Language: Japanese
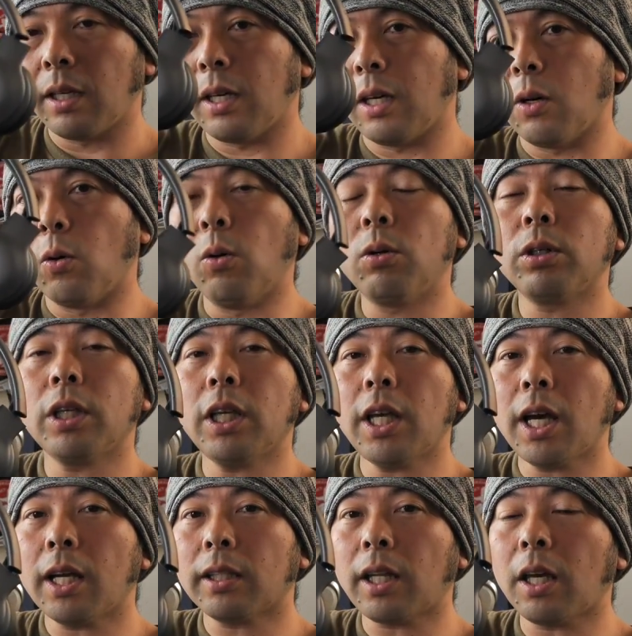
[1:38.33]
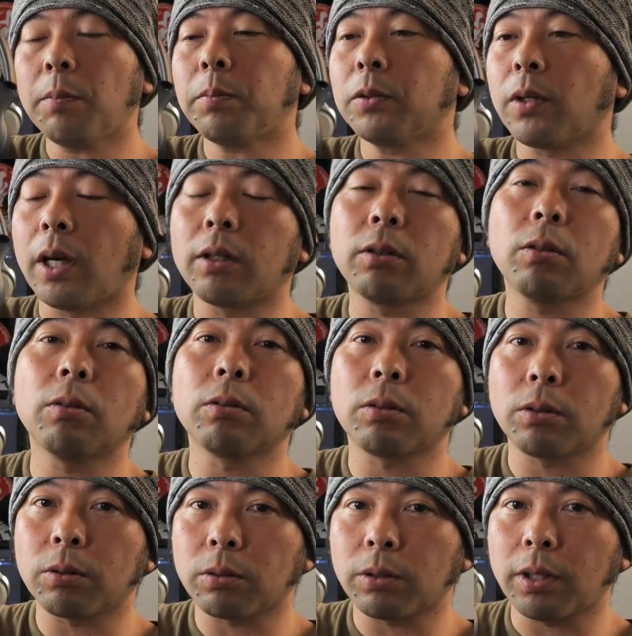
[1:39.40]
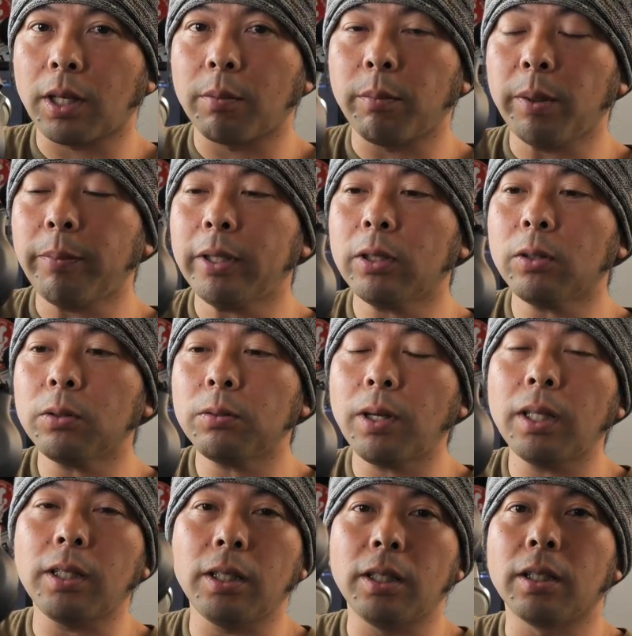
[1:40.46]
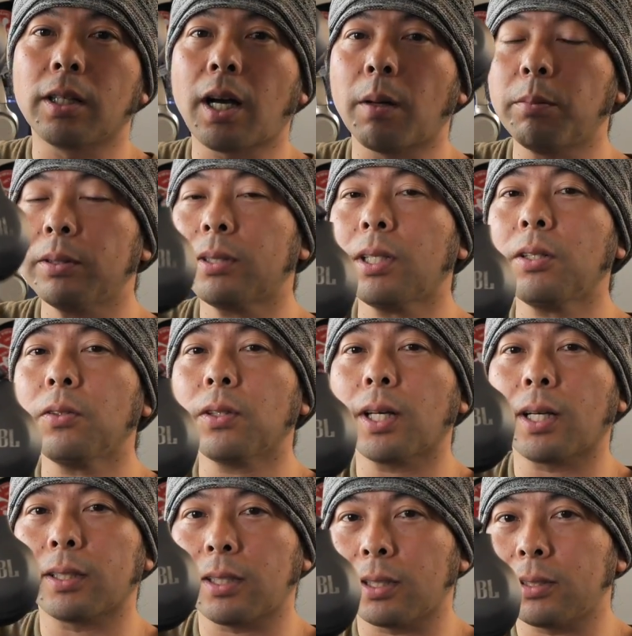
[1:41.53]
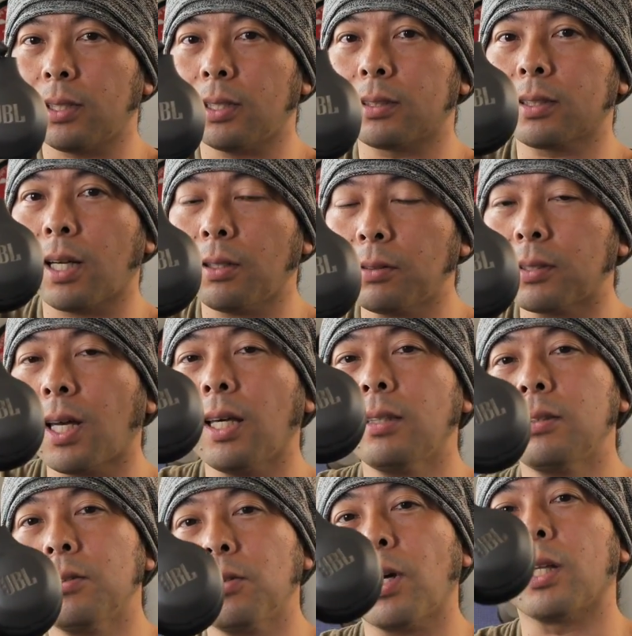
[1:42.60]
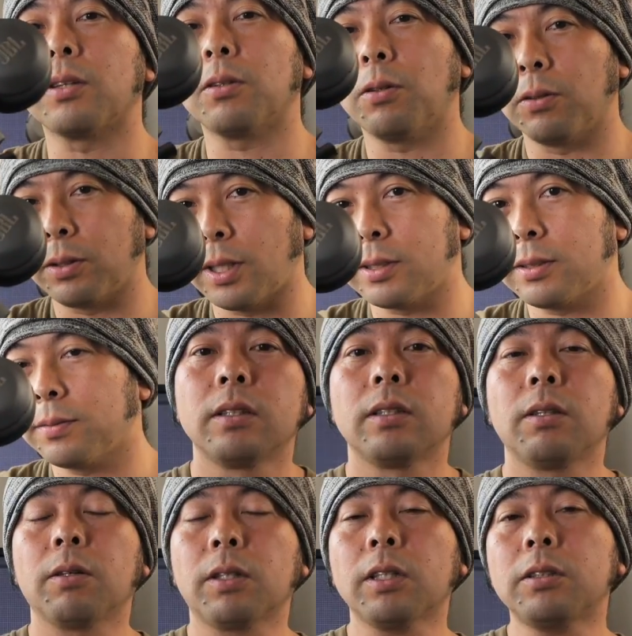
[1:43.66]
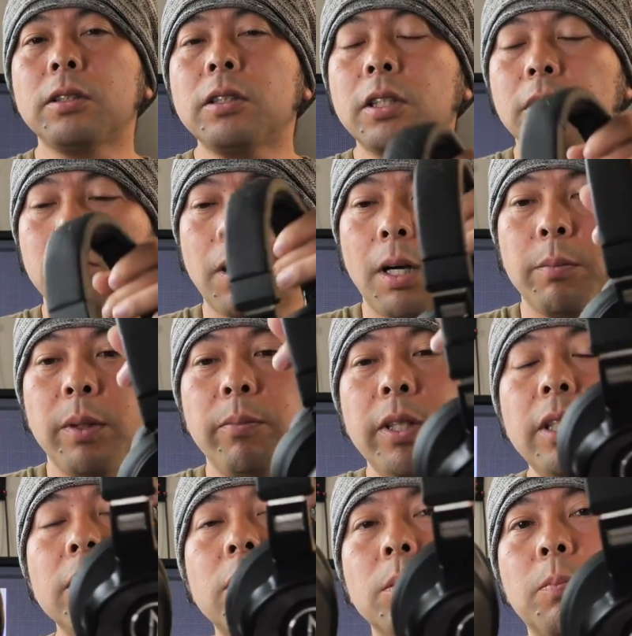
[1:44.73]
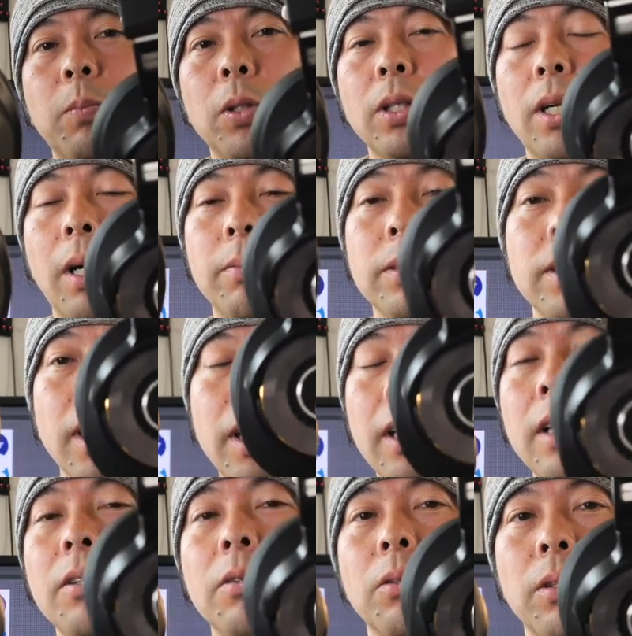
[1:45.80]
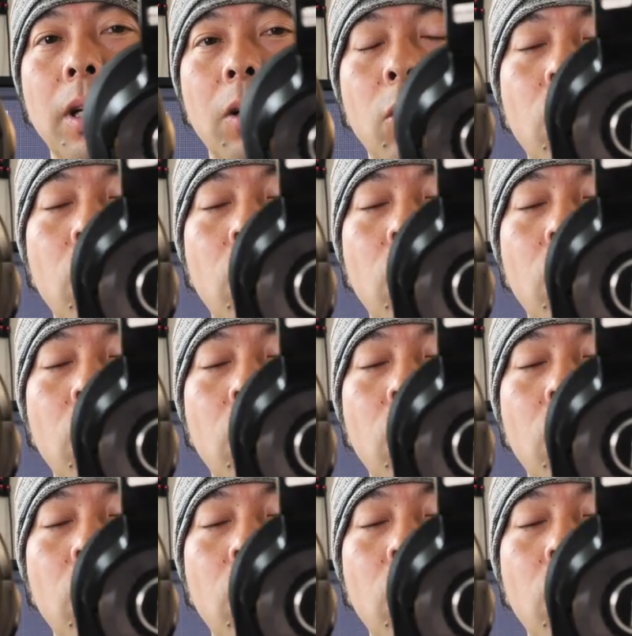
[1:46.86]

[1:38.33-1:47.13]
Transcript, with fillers: えー、オンイヤータイプのヘッドホンということで耳の上にかぶせるような形で使うサイズのヘッドホンですで私自身は耳にすっぽりかぶせられるような